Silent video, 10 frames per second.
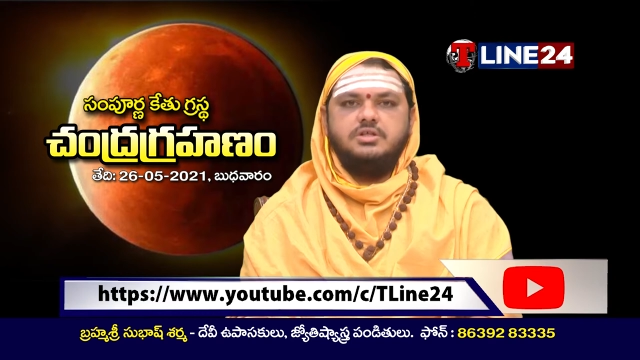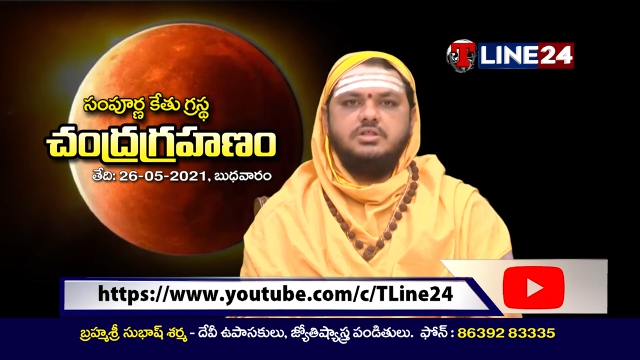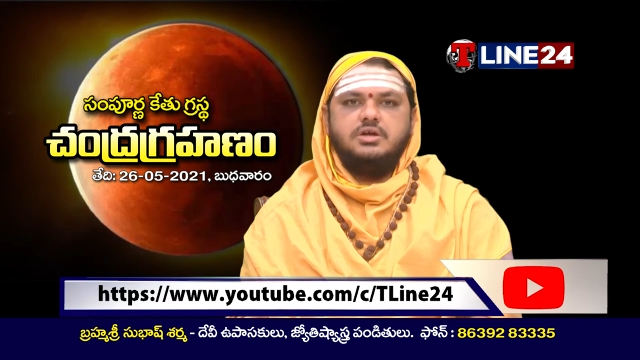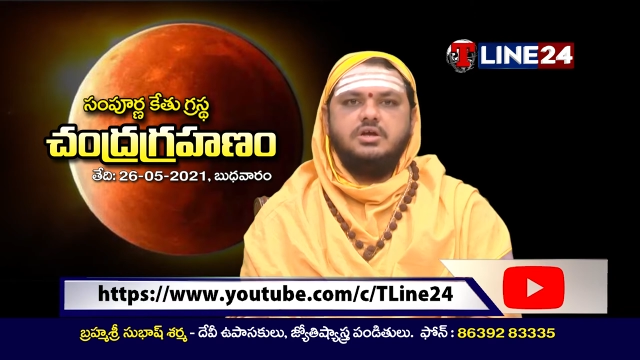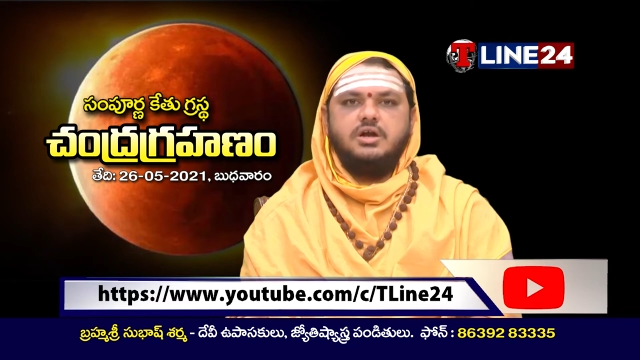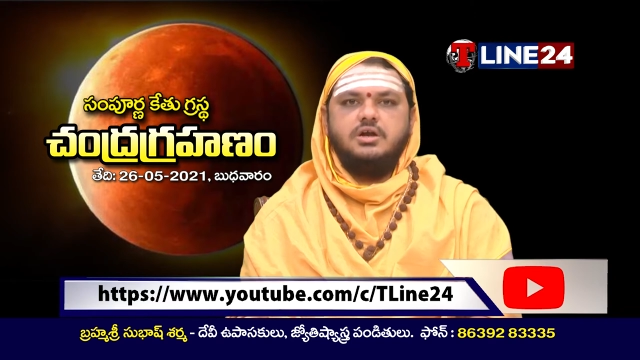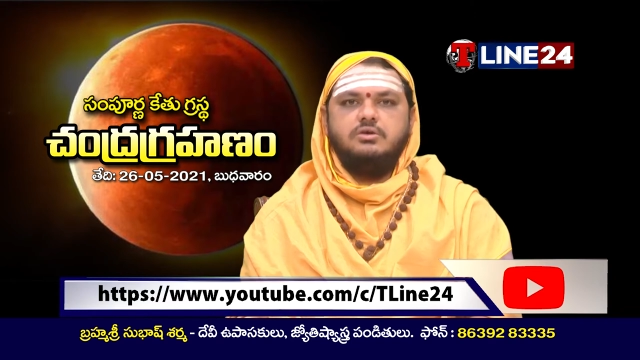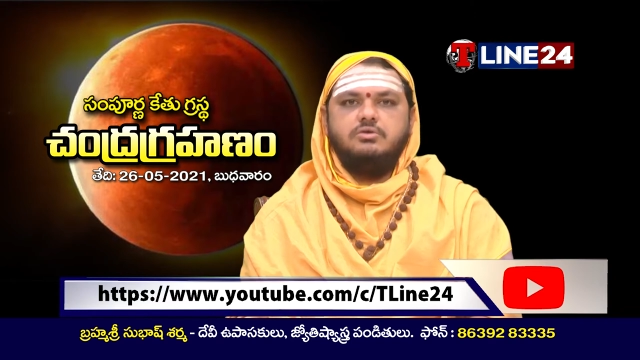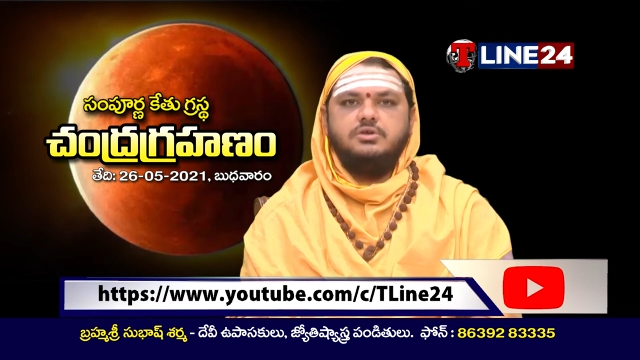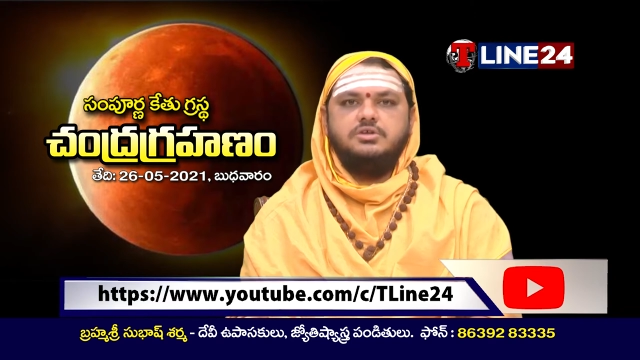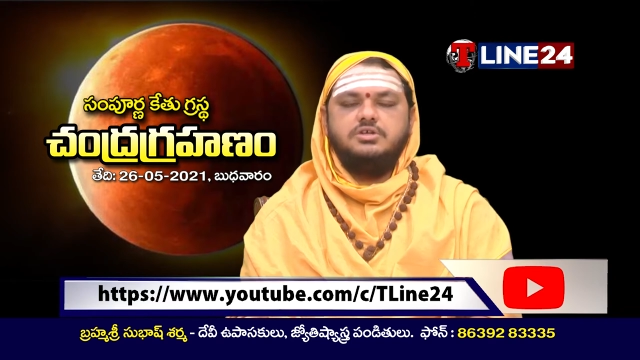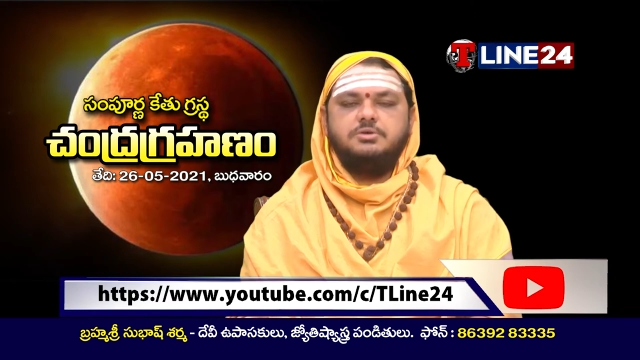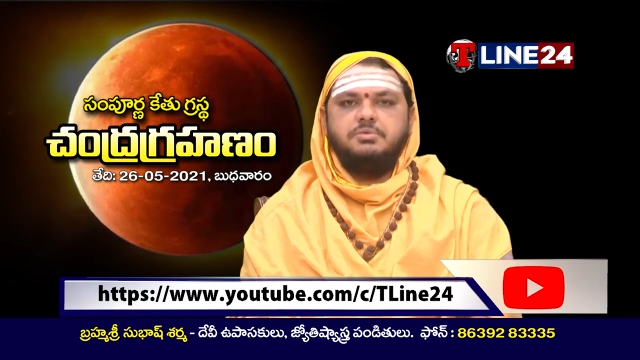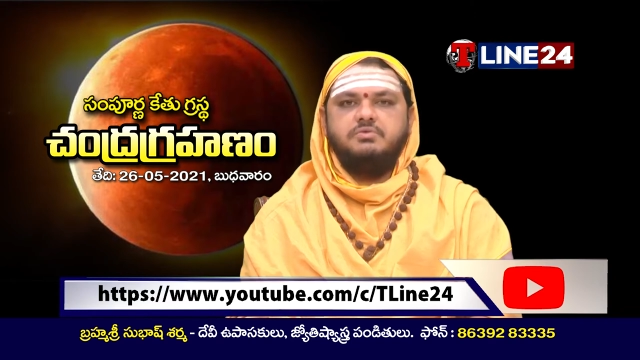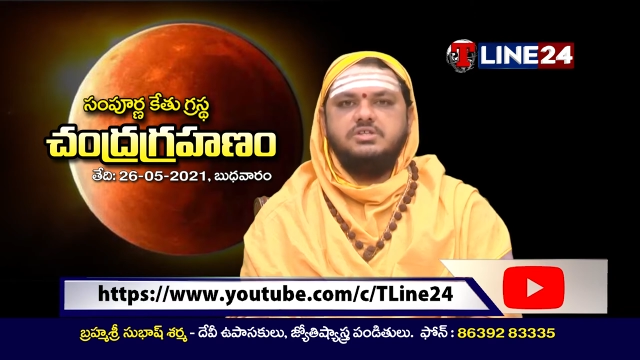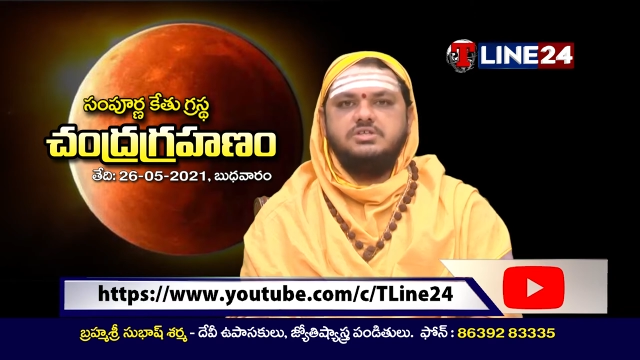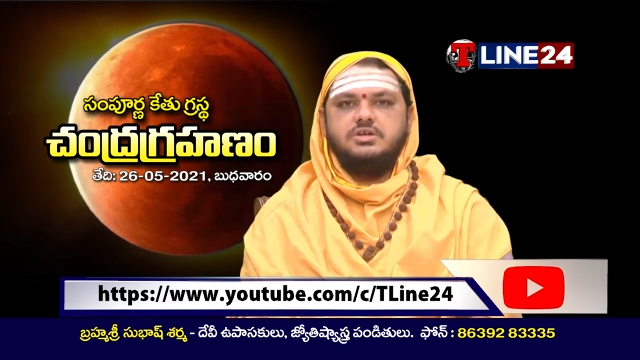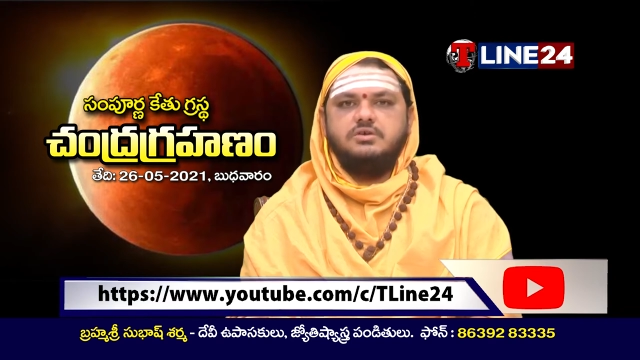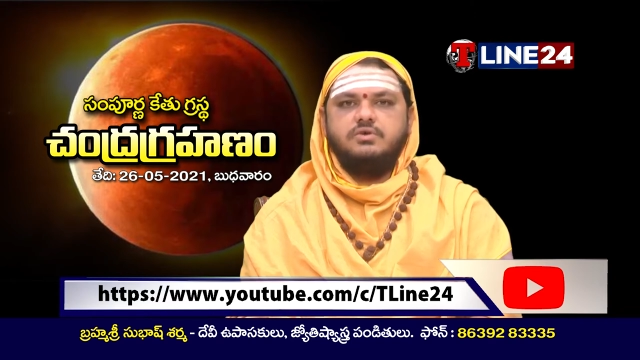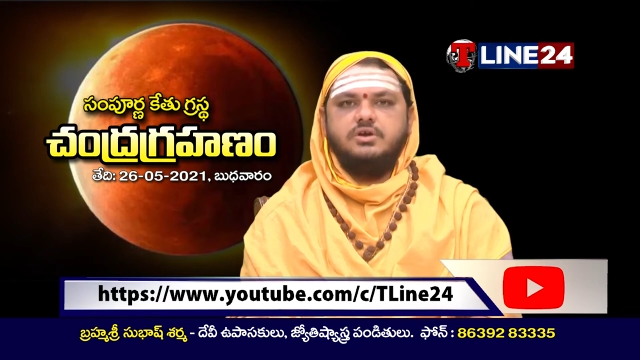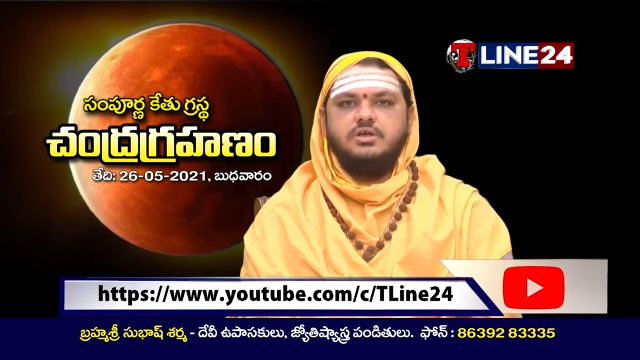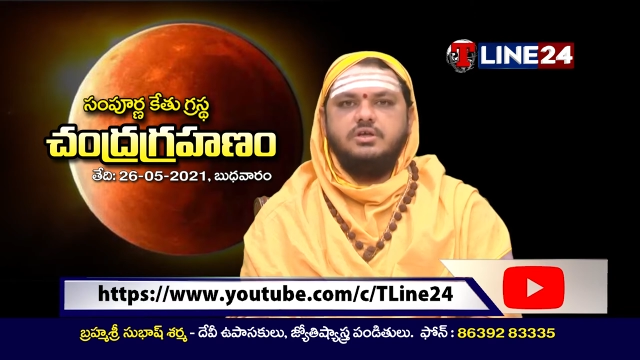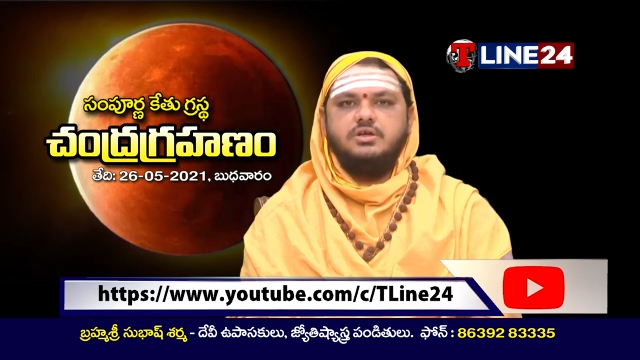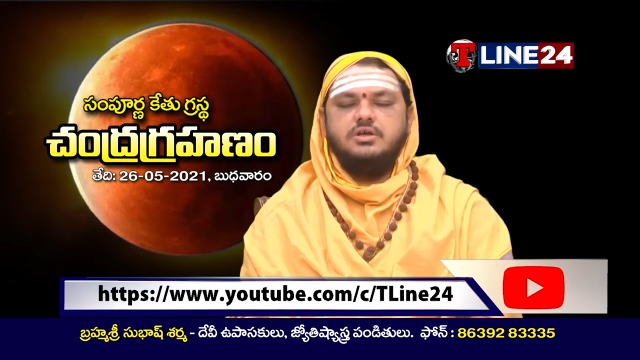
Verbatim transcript: చంద్రగ్రహణం గురించి చెప్పవలసినటువంటి